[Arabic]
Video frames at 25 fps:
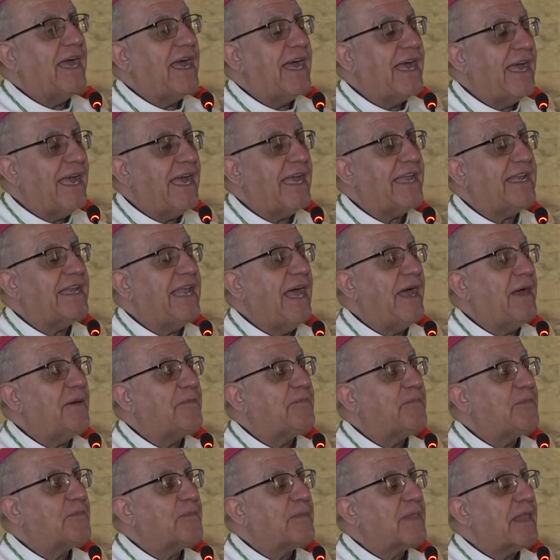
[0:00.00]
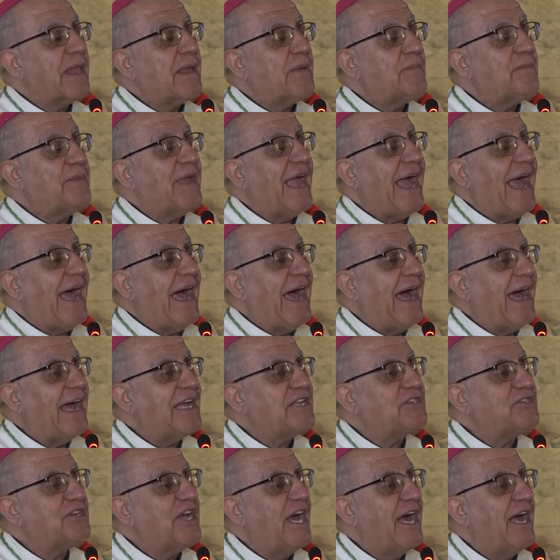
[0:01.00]
احنا
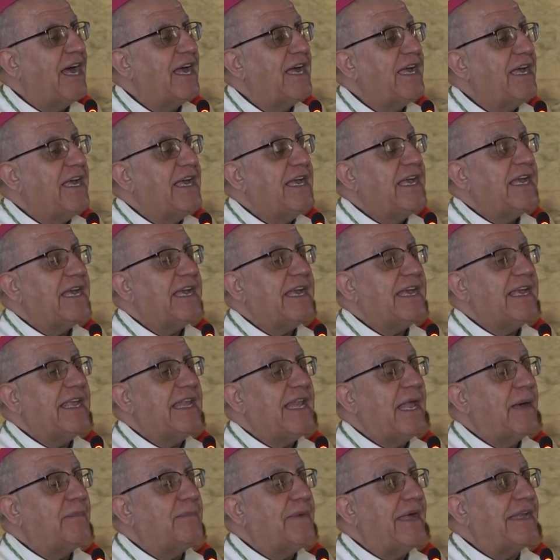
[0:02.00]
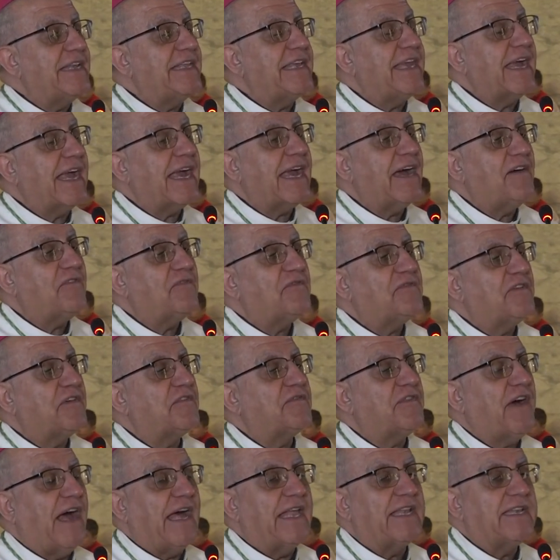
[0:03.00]
بحاجه الى من
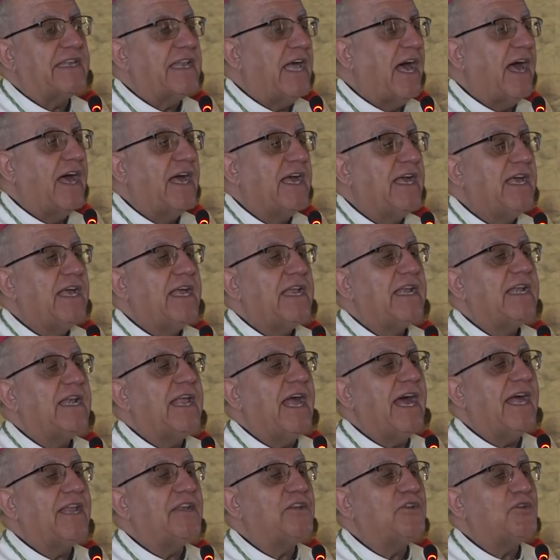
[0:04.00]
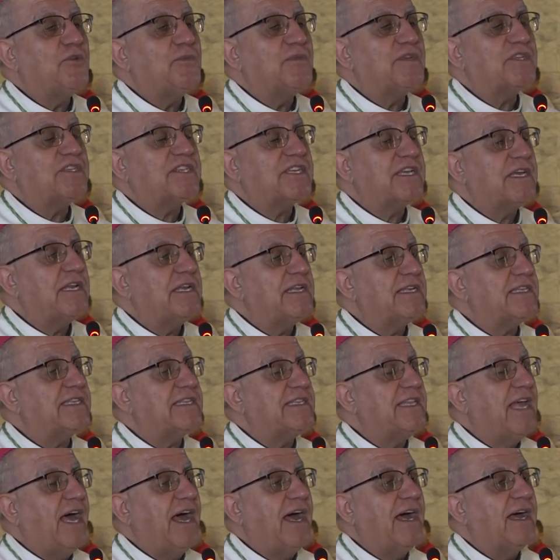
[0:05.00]
يخفف عنا لانه
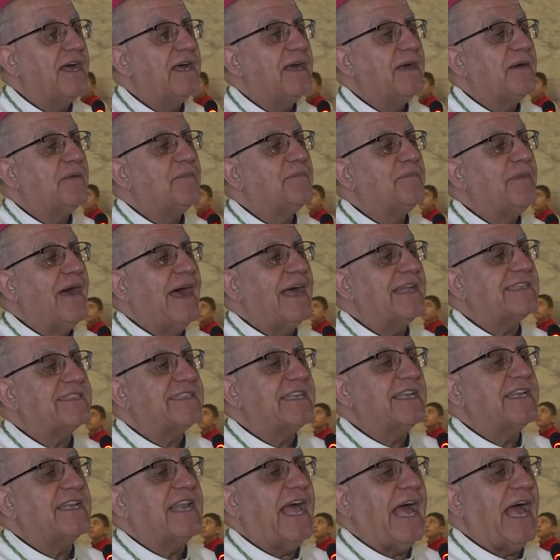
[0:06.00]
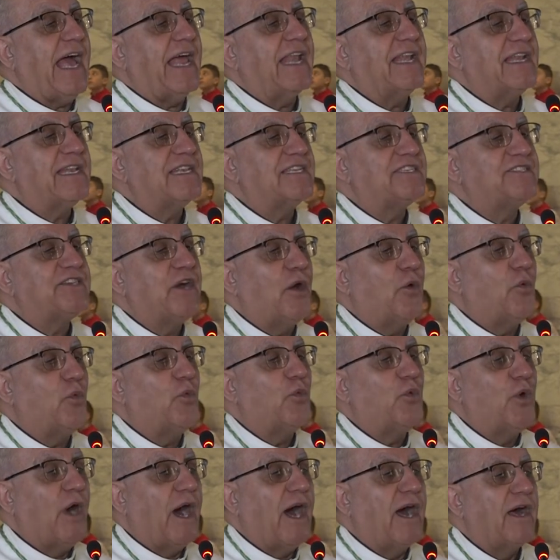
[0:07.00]
مشكلتنا ما تنحل
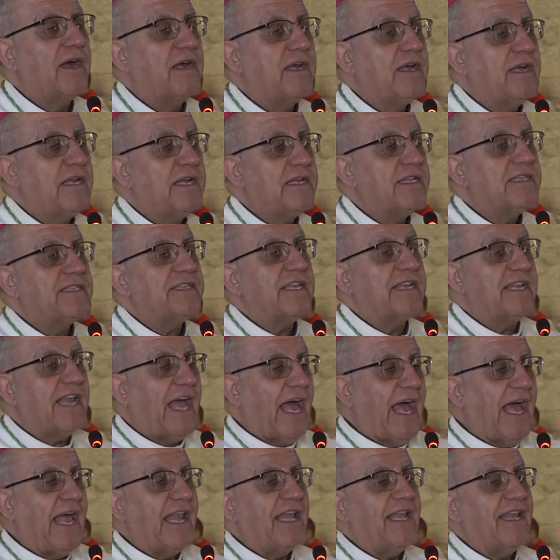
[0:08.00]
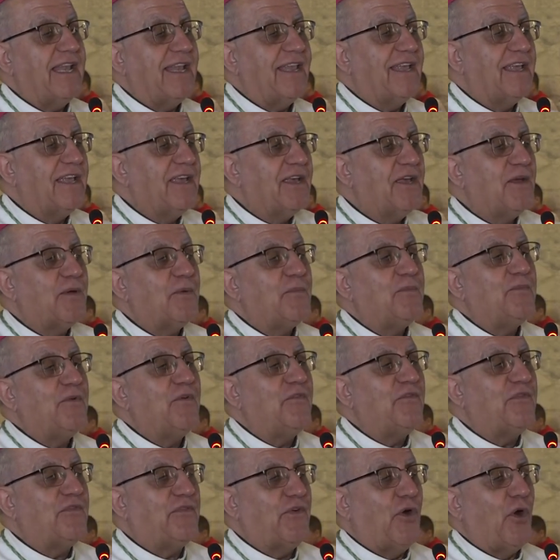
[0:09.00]
جوا تنحل
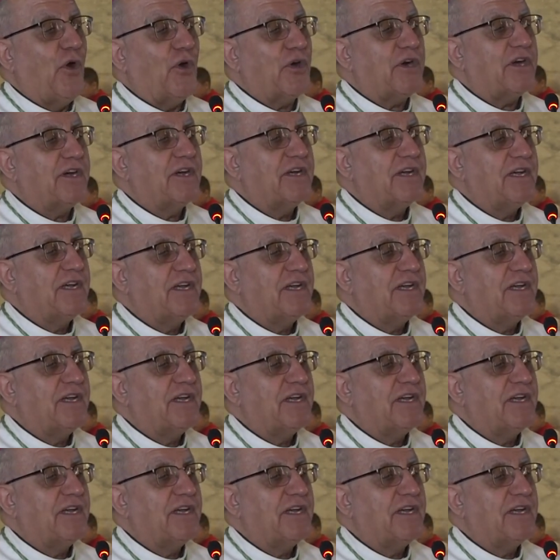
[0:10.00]
من فوق